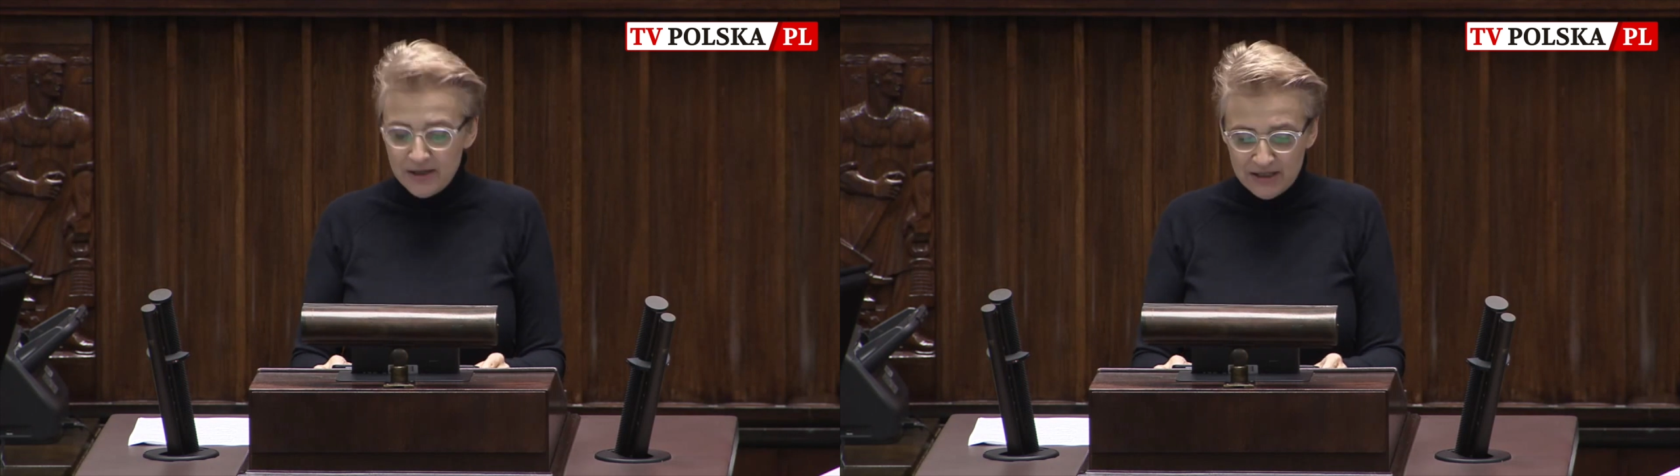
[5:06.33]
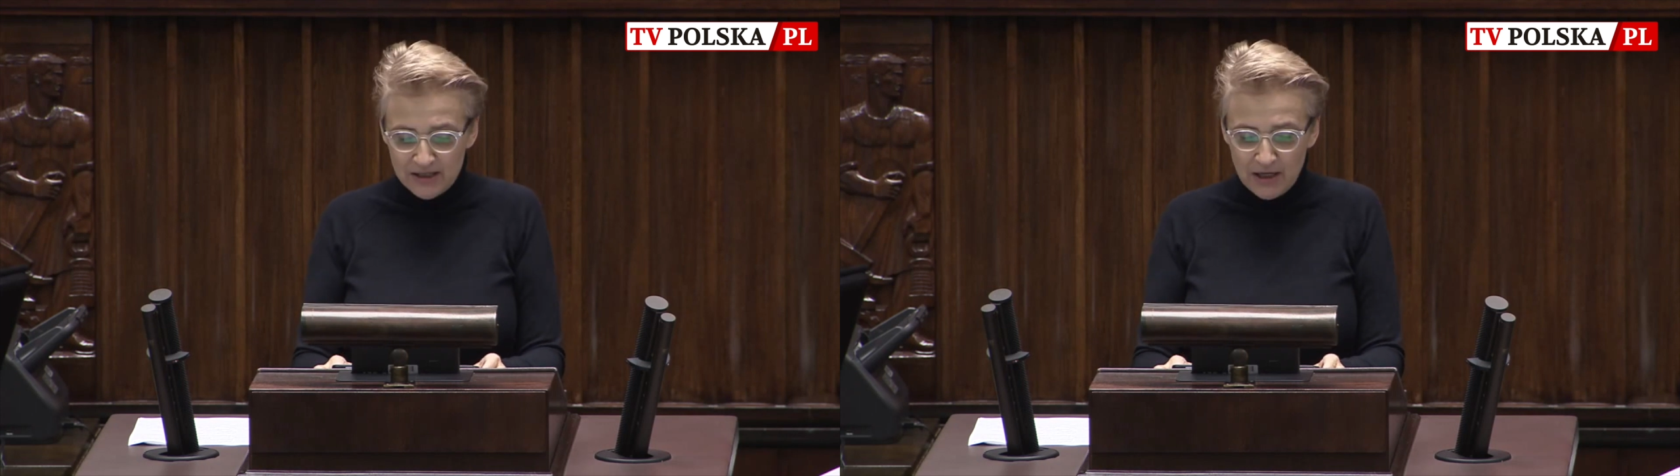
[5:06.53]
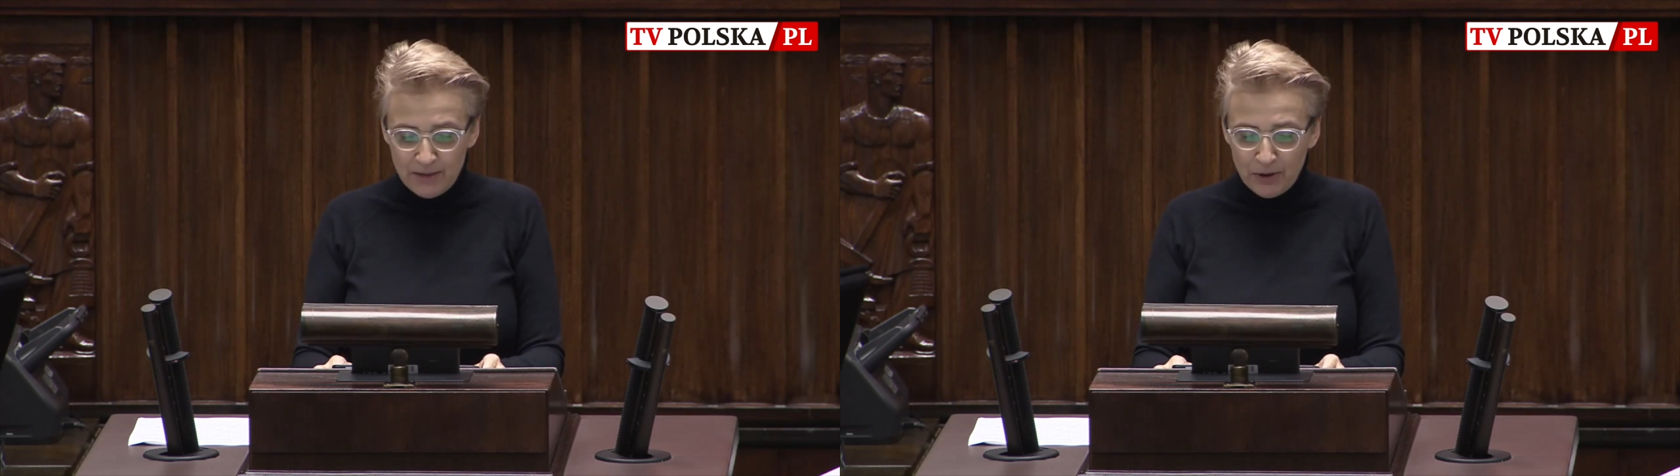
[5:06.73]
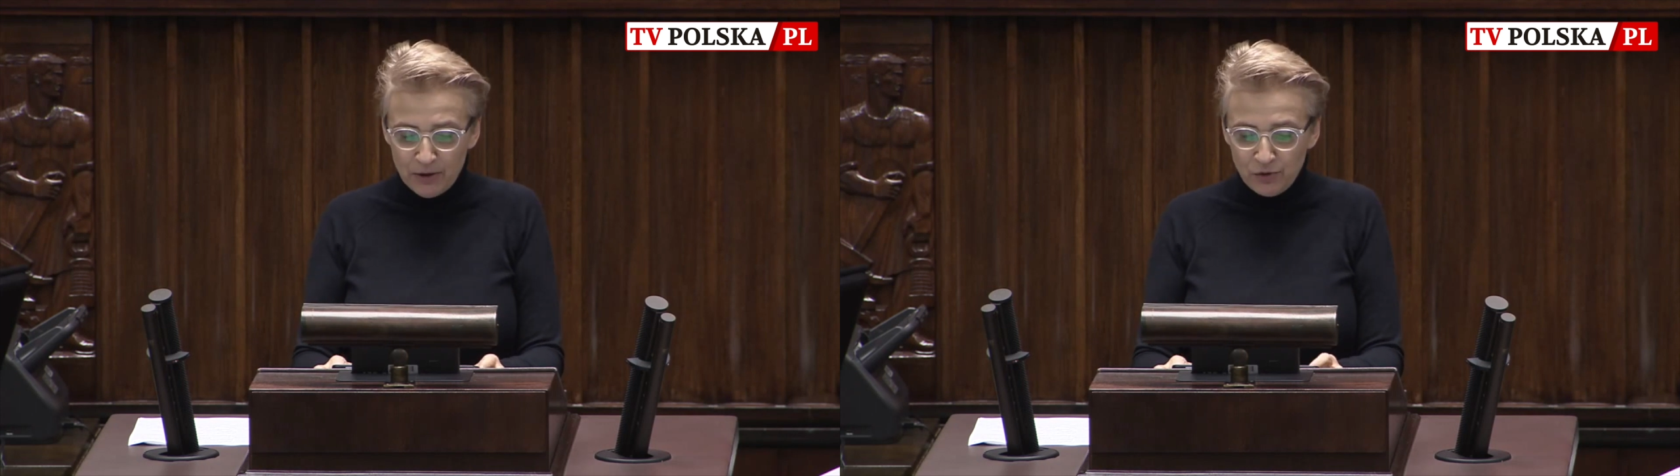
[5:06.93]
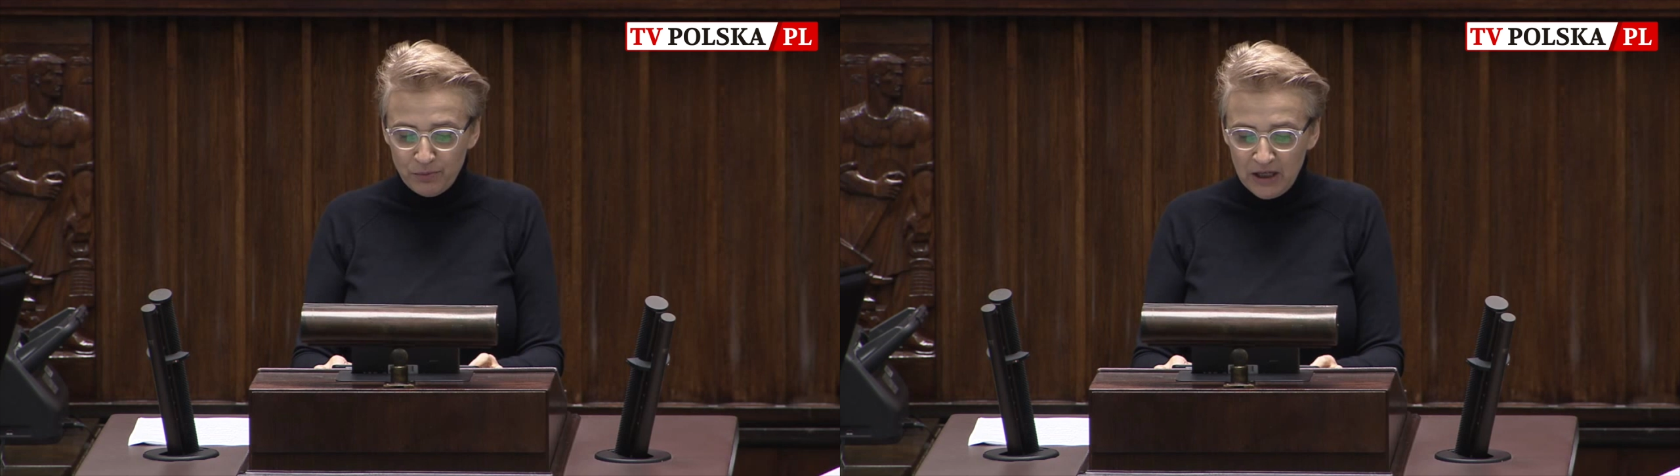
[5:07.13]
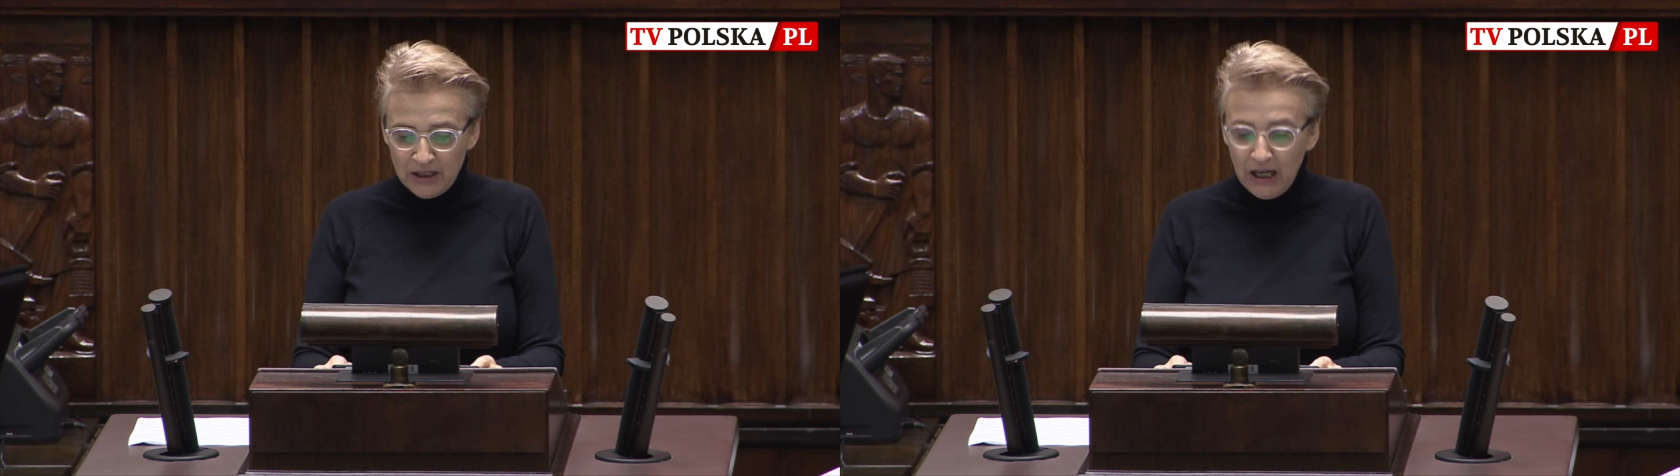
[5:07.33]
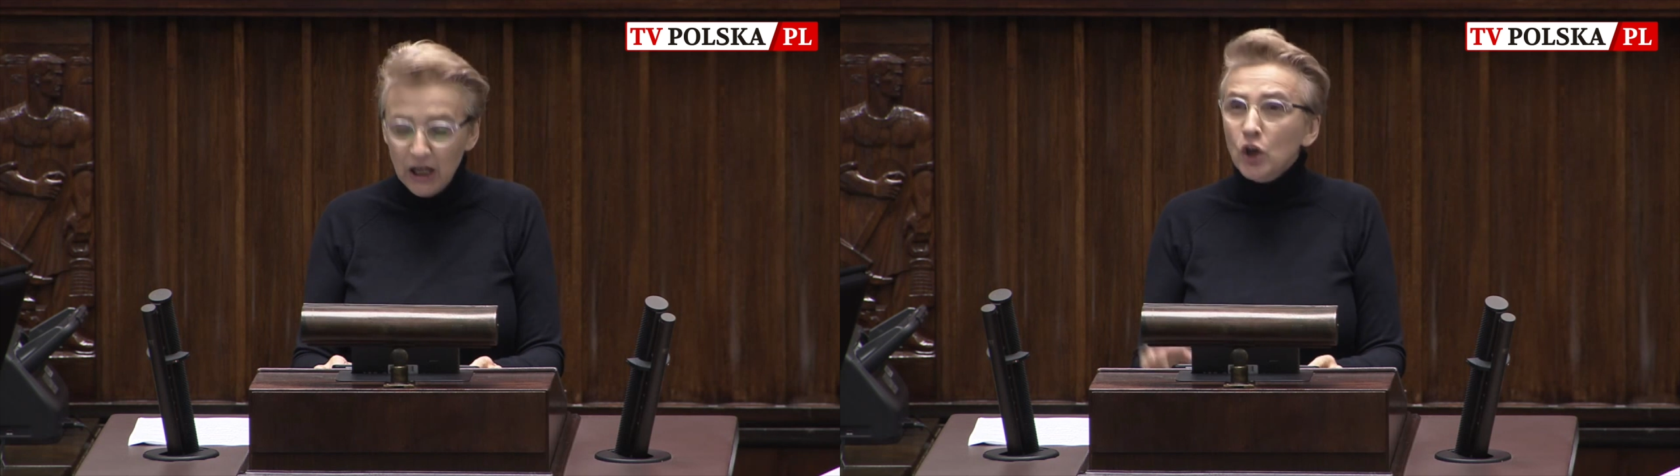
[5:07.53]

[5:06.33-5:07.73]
z Porozumienia,